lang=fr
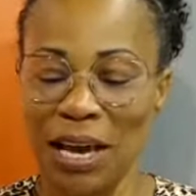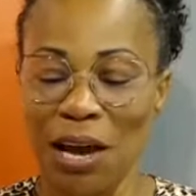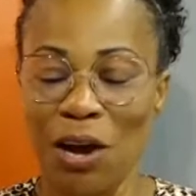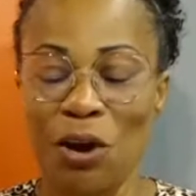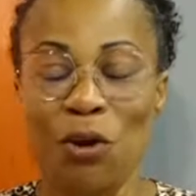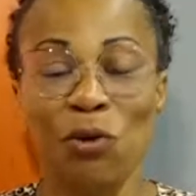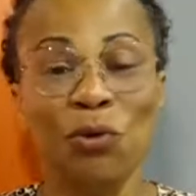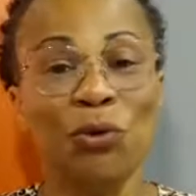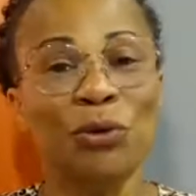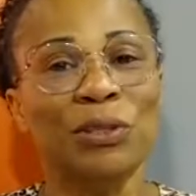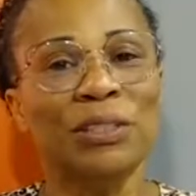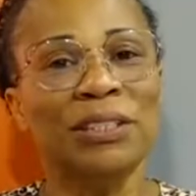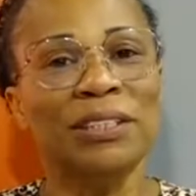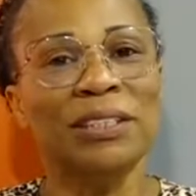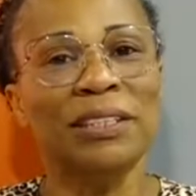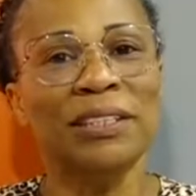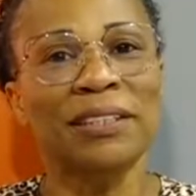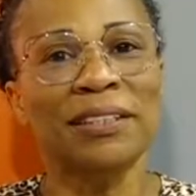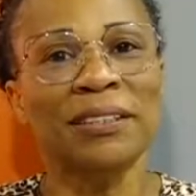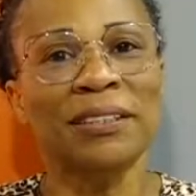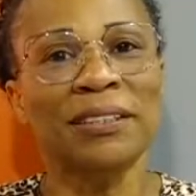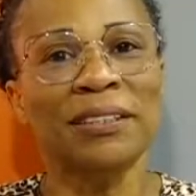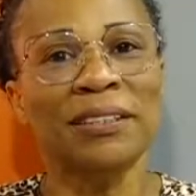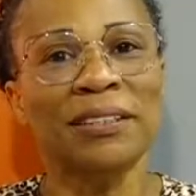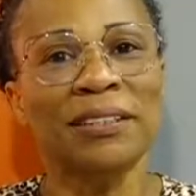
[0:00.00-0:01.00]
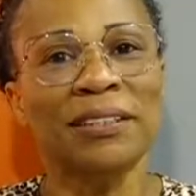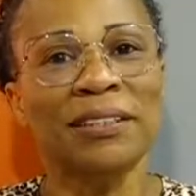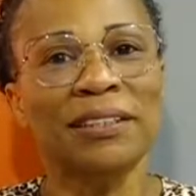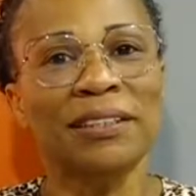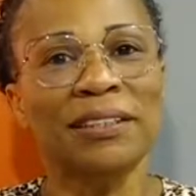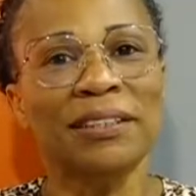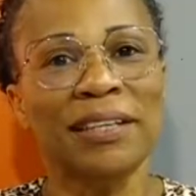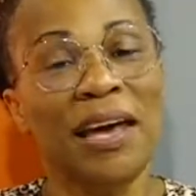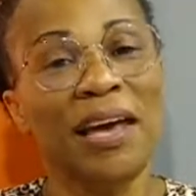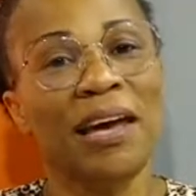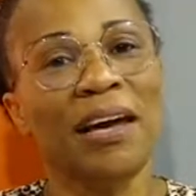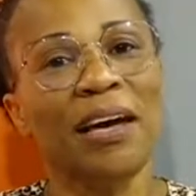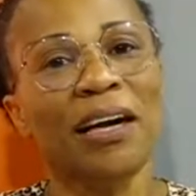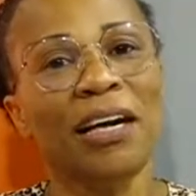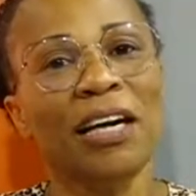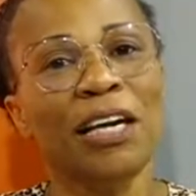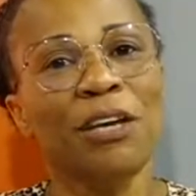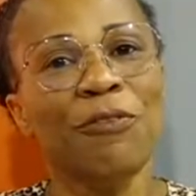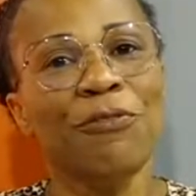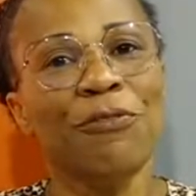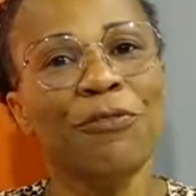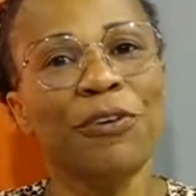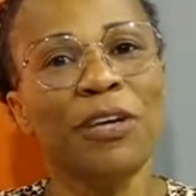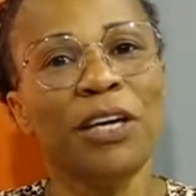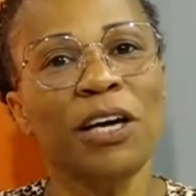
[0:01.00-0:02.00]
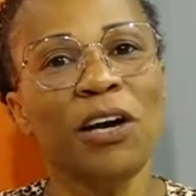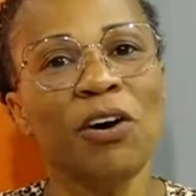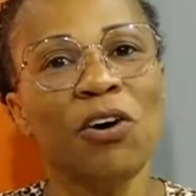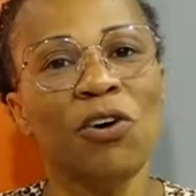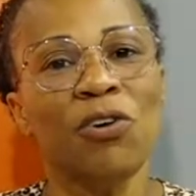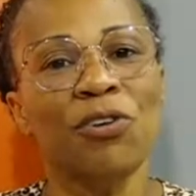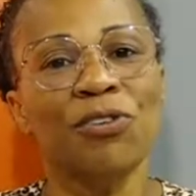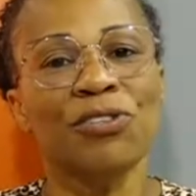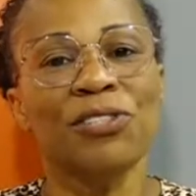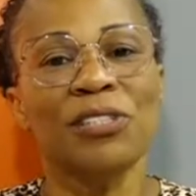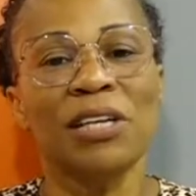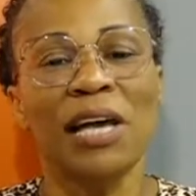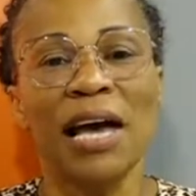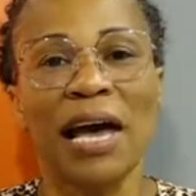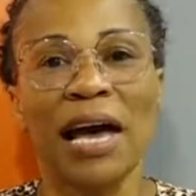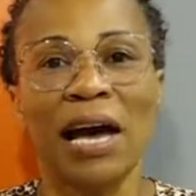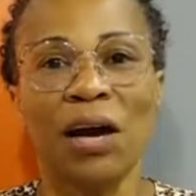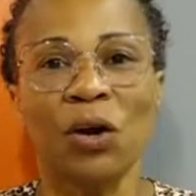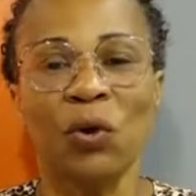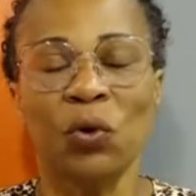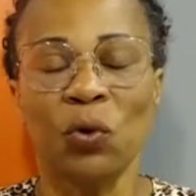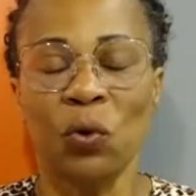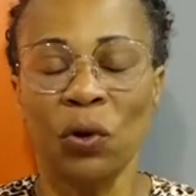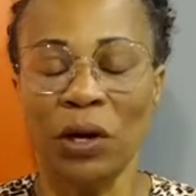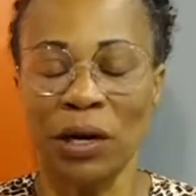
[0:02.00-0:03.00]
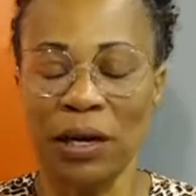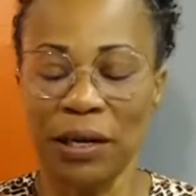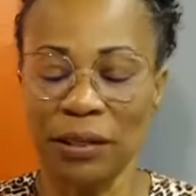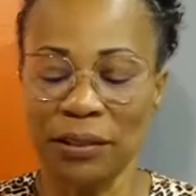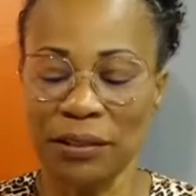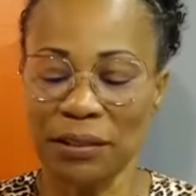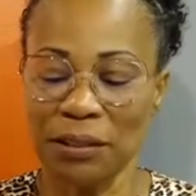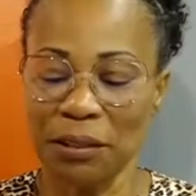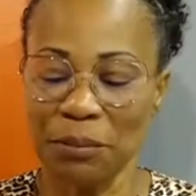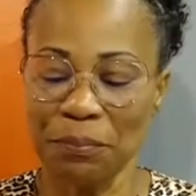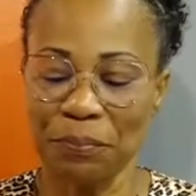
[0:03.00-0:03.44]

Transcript: Le titre est Référence à Corinthe.